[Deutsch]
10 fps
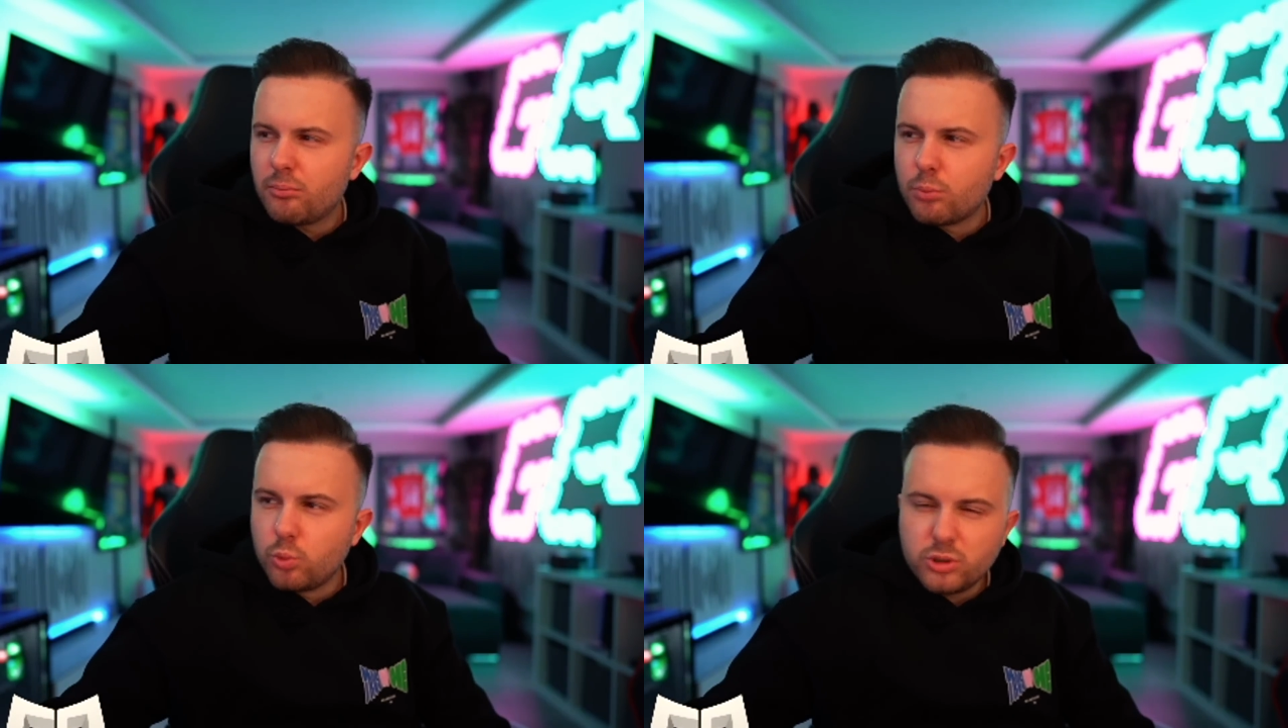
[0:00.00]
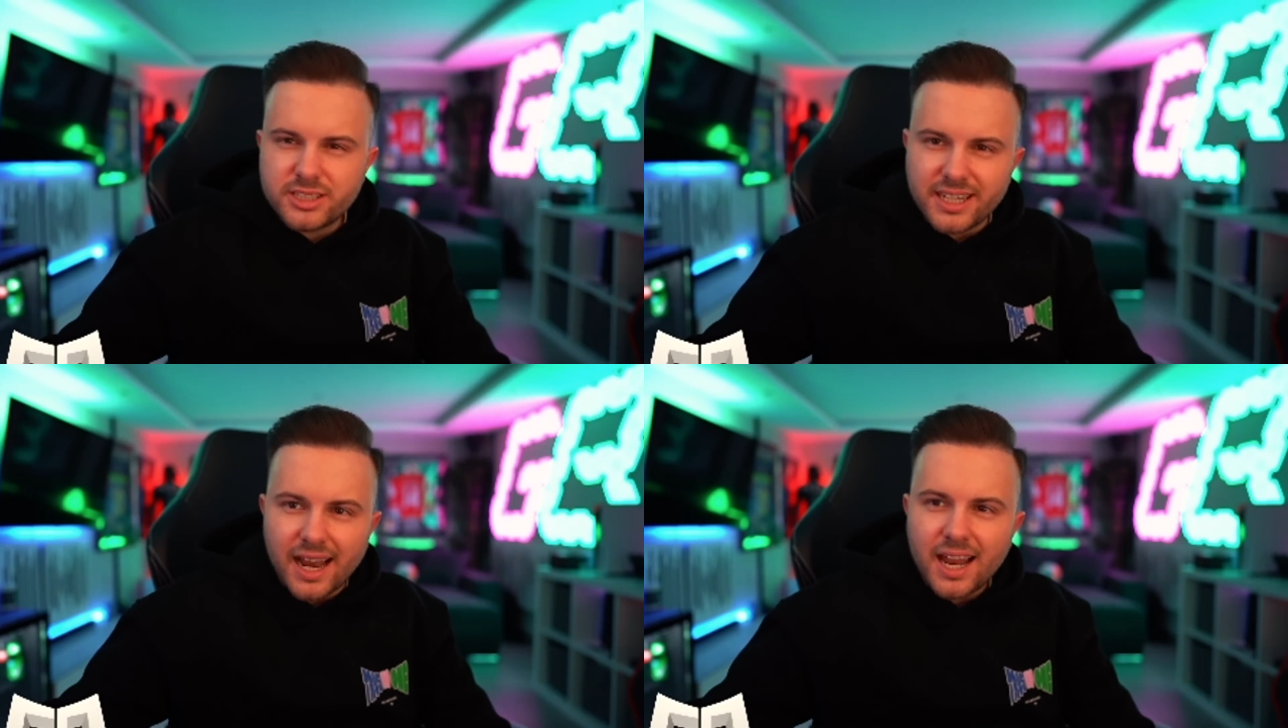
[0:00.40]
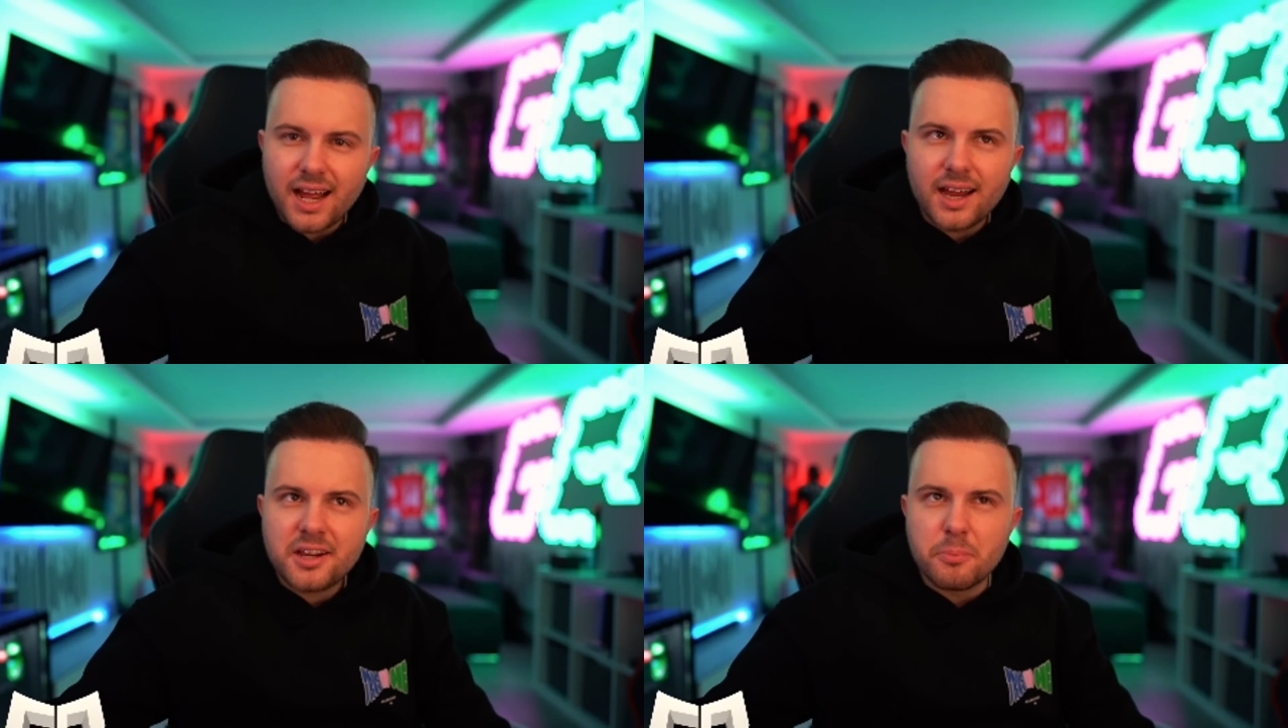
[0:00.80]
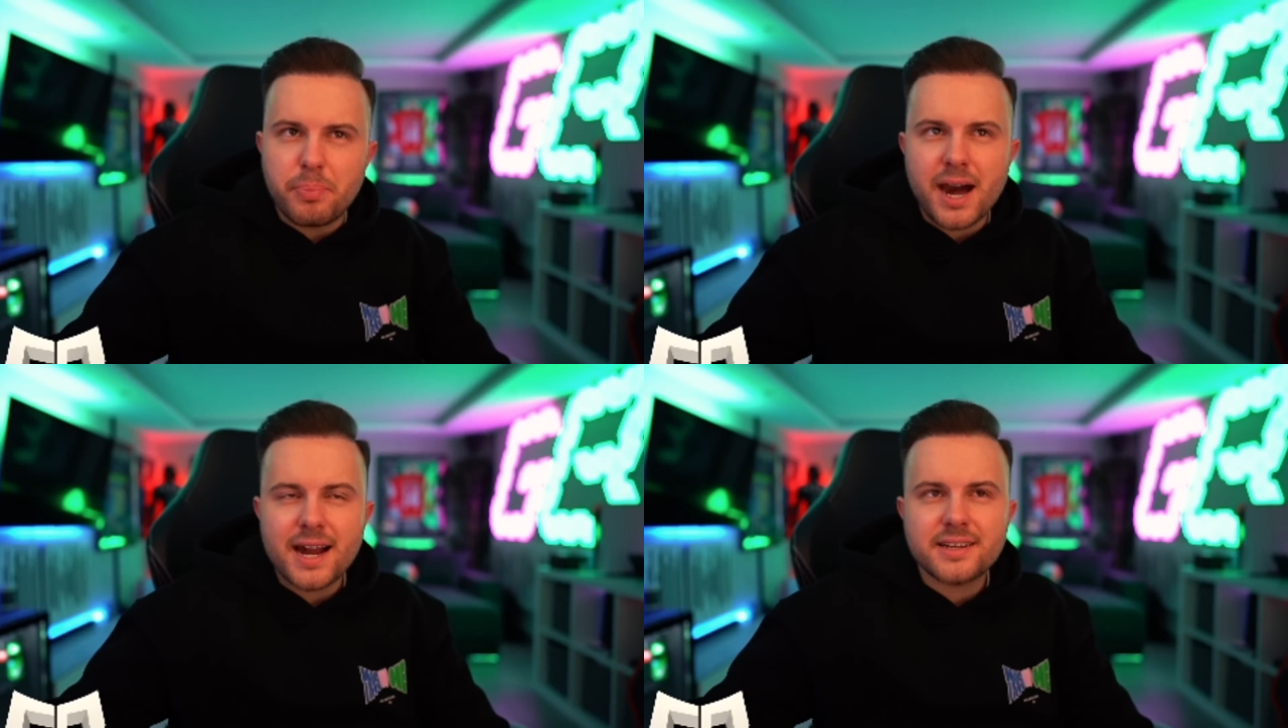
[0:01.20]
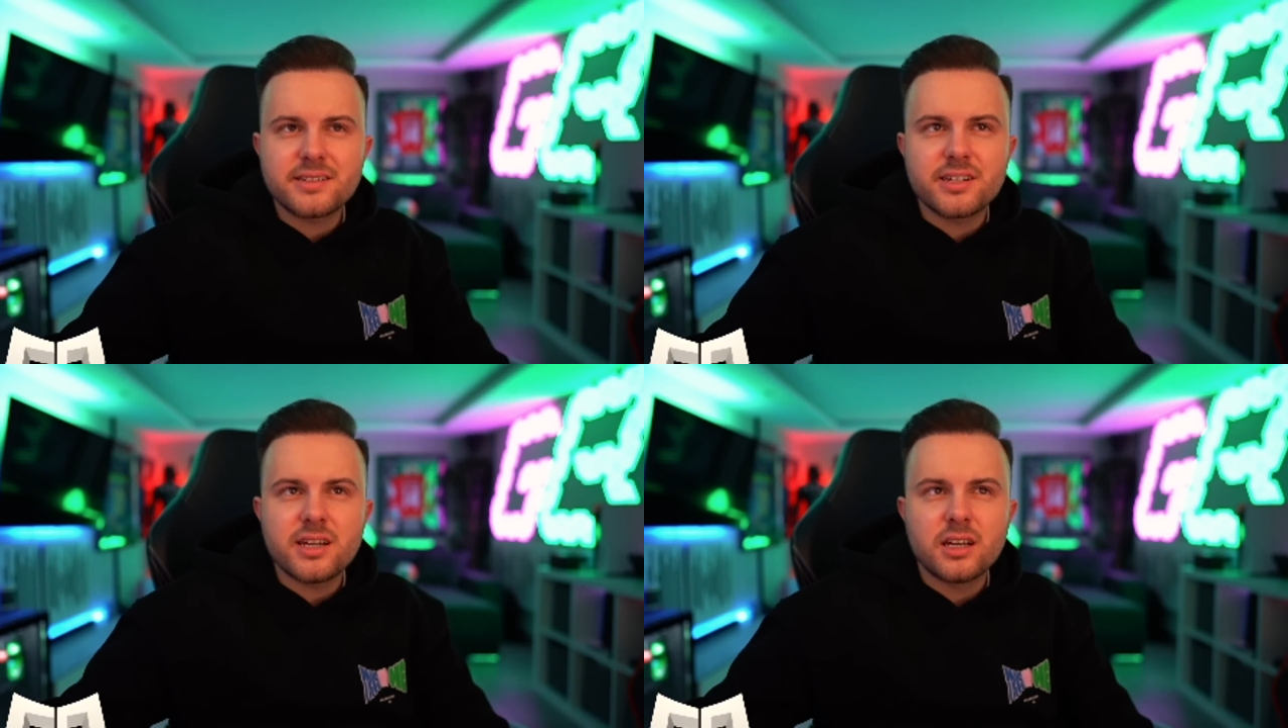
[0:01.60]
Musiala geparkt
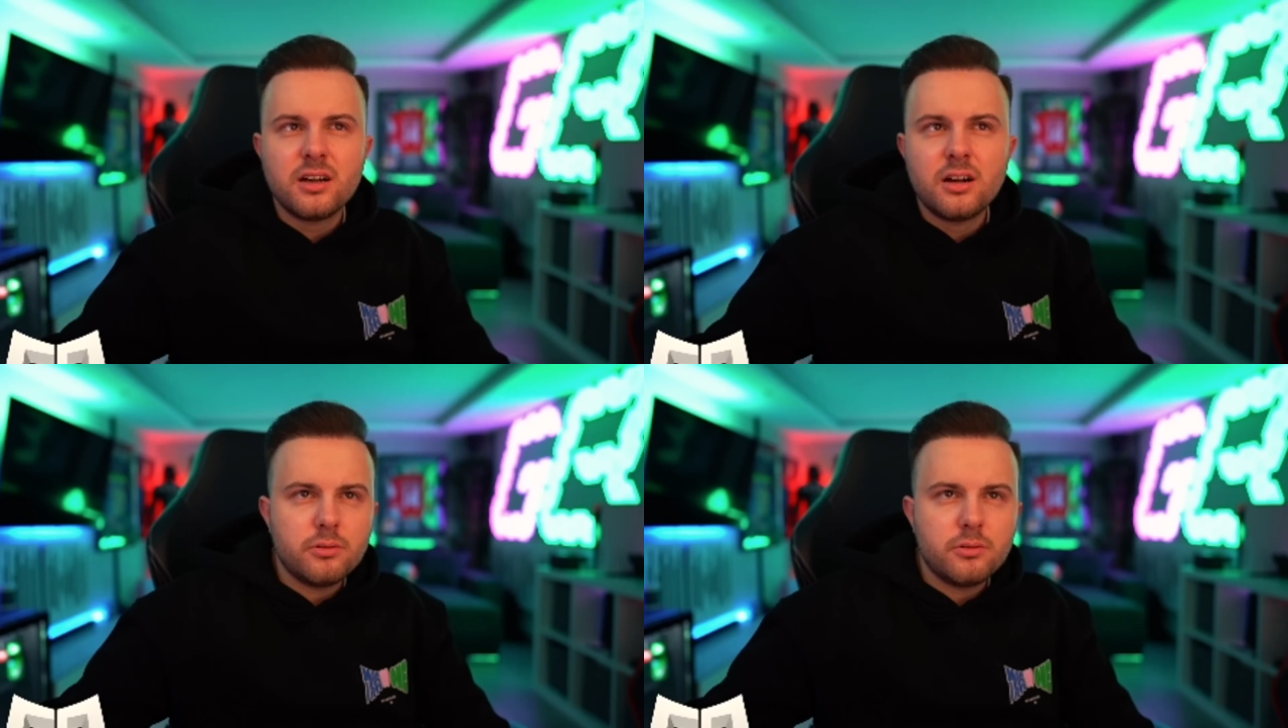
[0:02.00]
sehe.